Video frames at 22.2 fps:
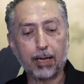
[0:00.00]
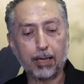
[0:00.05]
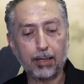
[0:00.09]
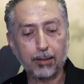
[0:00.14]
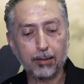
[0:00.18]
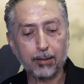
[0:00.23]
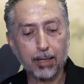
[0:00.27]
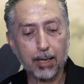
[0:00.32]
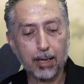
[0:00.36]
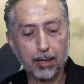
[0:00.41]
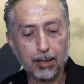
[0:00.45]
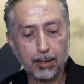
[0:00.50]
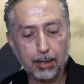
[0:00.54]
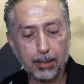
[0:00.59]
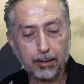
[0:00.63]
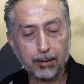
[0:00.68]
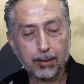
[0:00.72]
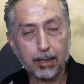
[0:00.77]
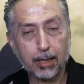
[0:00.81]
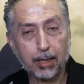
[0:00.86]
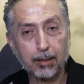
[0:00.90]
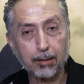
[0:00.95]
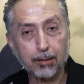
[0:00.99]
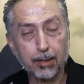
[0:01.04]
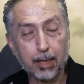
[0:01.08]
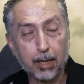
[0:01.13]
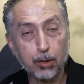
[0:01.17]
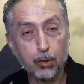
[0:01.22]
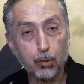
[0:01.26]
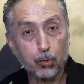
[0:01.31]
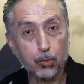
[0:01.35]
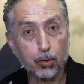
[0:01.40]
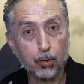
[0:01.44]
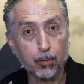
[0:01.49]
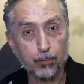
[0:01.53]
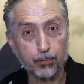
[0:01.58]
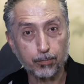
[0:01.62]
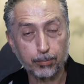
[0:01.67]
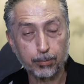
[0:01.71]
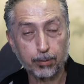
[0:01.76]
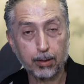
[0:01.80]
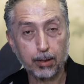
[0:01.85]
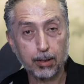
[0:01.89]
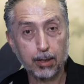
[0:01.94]
30 y 31.
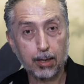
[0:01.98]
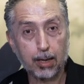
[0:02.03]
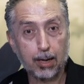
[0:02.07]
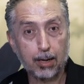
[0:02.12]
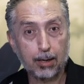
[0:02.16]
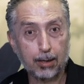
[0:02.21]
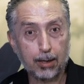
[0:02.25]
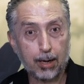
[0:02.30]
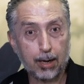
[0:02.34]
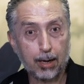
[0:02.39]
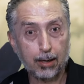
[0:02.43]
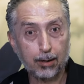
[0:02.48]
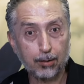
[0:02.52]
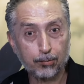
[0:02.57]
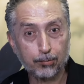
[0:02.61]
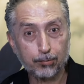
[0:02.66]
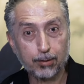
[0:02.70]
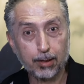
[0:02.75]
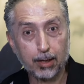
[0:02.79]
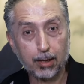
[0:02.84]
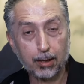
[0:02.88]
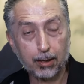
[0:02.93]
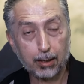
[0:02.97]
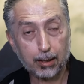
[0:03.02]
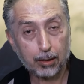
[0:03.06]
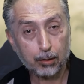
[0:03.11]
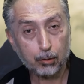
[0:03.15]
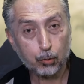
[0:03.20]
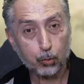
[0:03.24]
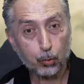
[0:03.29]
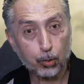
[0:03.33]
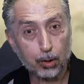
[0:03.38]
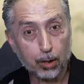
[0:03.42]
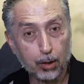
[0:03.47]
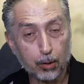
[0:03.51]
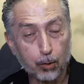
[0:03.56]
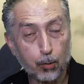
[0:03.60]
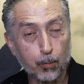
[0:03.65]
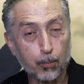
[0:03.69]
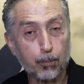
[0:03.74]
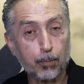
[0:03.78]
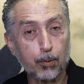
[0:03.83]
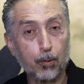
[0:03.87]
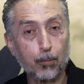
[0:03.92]
A esta lectura
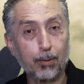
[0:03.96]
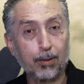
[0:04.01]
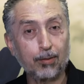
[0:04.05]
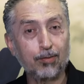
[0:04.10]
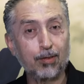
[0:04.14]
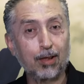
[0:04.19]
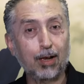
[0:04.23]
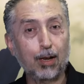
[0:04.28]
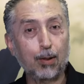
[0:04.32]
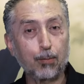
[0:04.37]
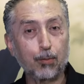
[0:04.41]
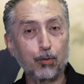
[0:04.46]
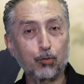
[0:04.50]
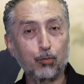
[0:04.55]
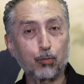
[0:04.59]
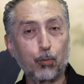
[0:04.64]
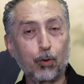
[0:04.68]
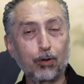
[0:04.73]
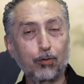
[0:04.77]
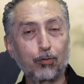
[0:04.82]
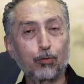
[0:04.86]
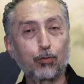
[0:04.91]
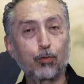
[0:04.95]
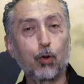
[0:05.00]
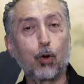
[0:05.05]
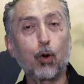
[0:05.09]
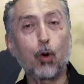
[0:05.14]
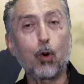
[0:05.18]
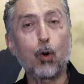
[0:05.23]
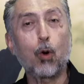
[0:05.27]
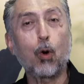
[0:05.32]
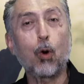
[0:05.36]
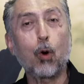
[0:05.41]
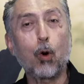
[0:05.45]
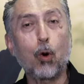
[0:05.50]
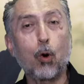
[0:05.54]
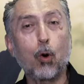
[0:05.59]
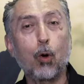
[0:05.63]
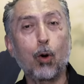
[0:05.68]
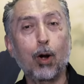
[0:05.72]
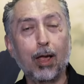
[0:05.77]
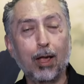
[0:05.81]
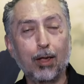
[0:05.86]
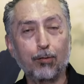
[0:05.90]
con promesa le hemos puesto
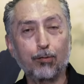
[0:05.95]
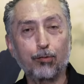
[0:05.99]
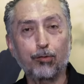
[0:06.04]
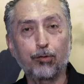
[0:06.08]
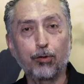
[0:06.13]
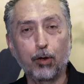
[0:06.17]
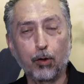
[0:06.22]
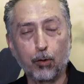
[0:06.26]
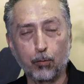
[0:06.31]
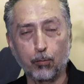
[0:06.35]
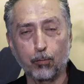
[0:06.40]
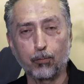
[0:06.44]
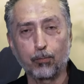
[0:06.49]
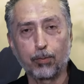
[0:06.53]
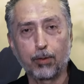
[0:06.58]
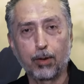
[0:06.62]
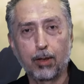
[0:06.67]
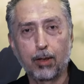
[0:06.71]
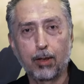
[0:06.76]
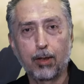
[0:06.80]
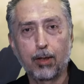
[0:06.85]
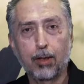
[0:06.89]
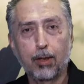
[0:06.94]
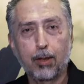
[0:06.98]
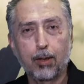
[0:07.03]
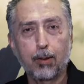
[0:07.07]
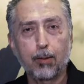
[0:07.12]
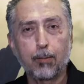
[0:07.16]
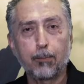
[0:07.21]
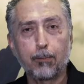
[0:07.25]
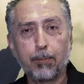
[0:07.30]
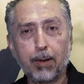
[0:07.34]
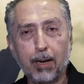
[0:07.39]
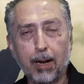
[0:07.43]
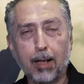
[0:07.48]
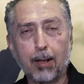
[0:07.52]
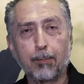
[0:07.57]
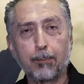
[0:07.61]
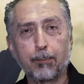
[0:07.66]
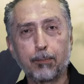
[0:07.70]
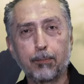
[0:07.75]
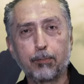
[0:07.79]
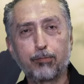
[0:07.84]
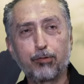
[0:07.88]
oración.
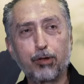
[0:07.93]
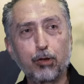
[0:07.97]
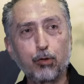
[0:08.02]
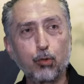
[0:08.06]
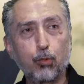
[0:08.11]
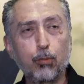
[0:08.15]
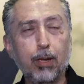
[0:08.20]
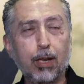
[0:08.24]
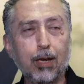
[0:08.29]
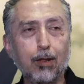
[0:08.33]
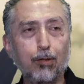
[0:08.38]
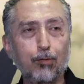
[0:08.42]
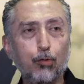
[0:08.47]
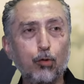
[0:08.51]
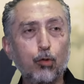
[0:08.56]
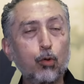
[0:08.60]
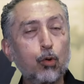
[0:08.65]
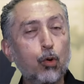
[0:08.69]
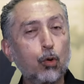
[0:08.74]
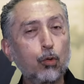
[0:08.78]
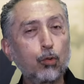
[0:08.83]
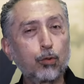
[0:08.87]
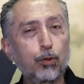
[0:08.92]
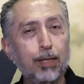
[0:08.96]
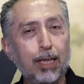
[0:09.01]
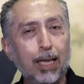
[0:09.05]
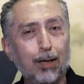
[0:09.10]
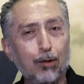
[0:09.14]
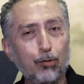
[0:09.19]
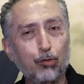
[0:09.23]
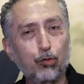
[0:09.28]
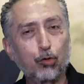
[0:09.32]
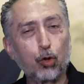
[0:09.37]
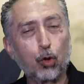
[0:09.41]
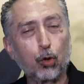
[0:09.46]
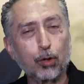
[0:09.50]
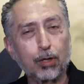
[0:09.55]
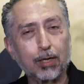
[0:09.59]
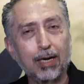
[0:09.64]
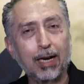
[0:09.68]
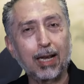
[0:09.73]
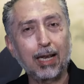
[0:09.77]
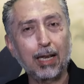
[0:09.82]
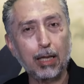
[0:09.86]
Mira, si tú vienes de un contexto
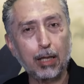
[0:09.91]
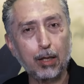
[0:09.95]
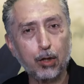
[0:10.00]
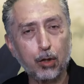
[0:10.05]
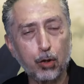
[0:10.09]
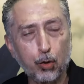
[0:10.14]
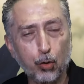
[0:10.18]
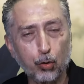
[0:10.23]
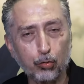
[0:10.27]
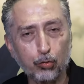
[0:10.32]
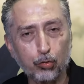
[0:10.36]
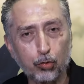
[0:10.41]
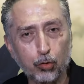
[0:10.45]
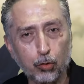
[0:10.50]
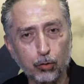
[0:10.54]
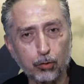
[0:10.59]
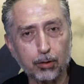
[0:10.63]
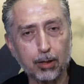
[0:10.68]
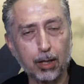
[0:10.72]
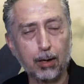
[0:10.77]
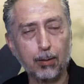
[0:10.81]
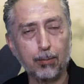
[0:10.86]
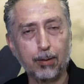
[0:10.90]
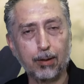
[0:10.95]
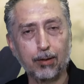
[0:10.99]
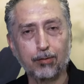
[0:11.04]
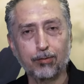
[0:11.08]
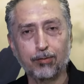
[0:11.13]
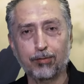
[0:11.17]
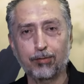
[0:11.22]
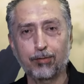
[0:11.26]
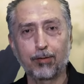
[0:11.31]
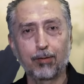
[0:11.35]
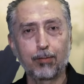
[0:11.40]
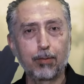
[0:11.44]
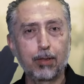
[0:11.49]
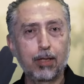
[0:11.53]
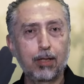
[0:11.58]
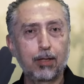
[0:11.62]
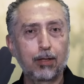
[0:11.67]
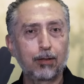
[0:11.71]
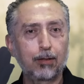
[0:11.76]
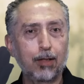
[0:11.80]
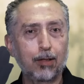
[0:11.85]
religioso, tal vez
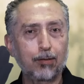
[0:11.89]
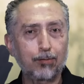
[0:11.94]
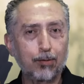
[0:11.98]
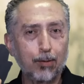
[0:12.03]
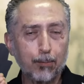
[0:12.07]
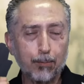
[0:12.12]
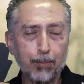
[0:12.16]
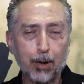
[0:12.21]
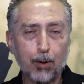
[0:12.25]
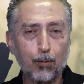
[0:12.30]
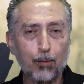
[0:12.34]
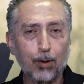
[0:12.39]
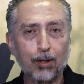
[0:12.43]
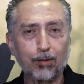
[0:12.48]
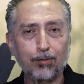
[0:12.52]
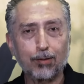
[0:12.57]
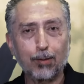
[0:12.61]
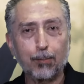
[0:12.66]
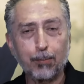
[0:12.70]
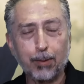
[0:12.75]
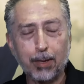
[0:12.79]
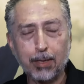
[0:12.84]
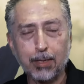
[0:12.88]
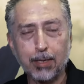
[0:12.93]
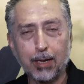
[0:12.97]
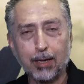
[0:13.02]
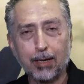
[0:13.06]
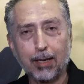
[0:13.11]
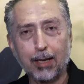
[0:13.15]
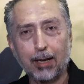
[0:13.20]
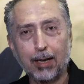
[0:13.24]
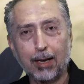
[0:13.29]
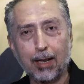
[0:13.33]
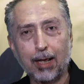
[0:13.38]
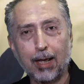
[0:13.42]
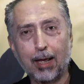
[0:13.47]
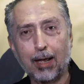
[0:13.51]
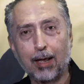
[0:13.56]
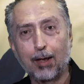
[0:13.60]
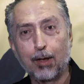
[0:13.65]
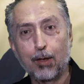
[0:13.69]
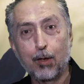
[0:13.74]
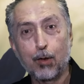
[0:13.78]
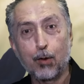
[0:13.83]
te sembraron la semilla que
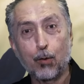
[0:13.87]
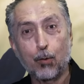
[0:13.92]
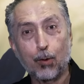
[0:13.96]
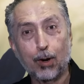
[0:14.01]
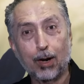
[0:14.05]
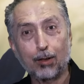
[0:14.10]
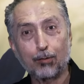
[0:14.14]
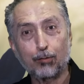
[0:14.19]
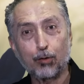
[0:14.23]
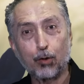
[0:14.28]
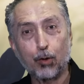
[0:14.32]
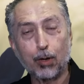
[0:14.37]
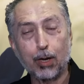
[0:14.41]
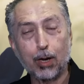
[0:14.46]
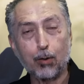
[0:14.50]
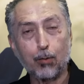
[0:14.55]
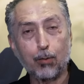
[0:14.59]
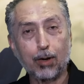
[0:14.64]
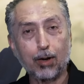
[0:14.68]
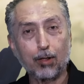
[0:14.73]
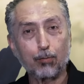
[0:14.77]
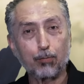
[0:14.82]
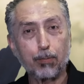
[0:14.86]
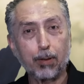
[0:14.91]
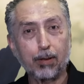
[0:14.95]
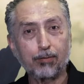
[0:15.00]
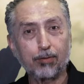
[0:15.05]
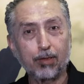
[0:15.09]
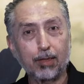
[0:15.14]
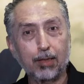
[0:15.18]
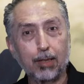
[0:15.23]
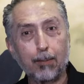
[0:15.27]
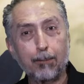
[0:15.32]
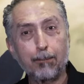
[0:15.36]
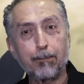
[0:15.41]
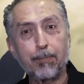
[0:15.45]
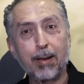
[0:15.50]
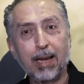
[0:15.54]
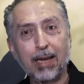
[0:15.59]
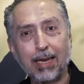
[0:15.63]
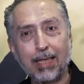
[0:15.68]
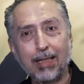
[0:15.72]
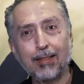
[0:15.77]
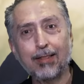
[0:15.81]
la oración era una especie de
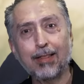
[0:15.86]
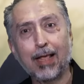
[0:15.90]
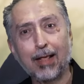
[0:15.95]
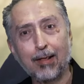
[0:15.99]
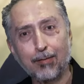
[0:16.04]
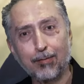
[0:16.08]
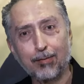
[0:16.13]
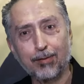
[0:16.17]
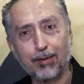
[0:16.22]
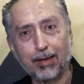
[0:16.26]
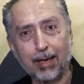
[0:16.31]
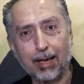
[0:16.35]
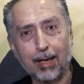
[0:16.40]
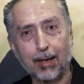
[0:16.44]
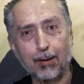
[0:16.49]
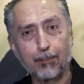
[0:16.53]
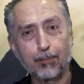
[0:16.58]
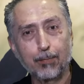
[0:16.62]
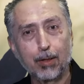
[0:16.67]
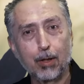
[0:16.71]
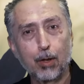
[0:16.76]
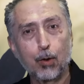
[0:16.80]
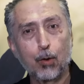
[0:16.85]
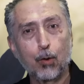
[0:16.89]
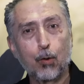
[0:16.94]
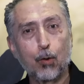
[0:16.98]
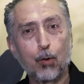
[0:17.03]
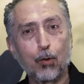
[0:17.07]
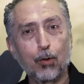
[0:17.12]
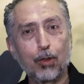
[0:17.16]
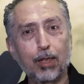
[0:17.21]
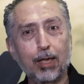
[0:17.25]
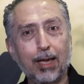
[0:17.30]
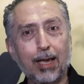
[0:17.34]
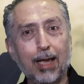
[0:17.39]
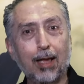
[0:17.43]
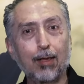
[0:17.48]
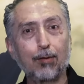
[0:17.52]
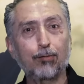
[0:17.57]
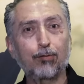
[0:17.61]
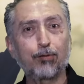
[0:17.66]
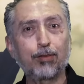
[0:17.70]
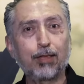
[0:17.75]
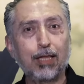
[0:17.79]
penitencia o de
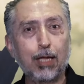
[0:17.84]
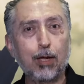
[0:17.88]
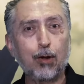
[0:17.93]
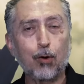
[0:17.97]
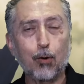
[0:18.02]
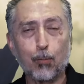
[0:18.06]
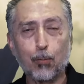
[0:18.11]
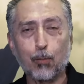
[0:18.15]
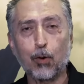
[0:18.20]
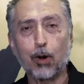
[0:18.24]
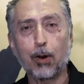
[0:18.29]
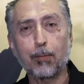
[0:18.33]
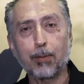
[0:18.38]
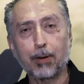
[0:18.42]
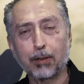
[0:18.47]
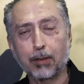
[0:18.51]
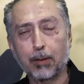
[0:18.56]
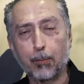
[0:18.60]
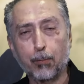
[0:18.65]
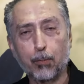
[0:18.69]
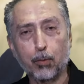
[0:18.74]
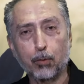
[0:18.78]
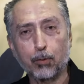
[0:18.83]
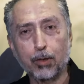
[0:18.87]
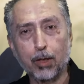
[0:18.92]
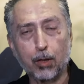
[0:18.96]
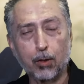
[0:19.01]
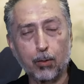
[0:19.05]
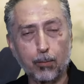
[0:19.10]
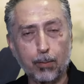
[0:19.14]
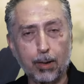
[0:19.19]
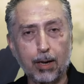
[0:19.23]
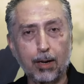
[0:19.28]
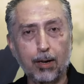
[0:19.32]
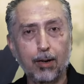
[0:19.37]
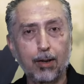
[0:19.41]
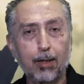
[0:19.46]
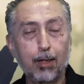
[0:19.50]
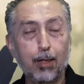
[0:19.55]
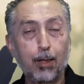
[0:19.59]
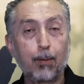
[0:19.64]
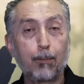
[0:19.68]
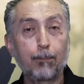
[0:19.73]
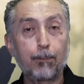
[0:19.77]
castigo por haberte portado mal.
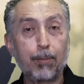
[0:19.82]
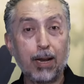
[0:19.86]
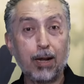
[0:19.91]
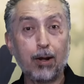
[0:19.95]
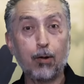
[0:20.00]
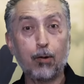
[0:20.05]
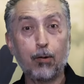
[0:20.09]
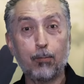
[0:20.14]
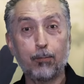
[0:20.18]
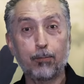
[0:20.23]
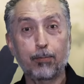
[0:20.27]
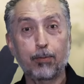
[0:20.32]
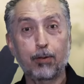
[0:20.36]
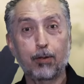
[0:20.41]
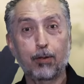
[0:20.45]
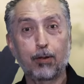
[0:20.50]
Pero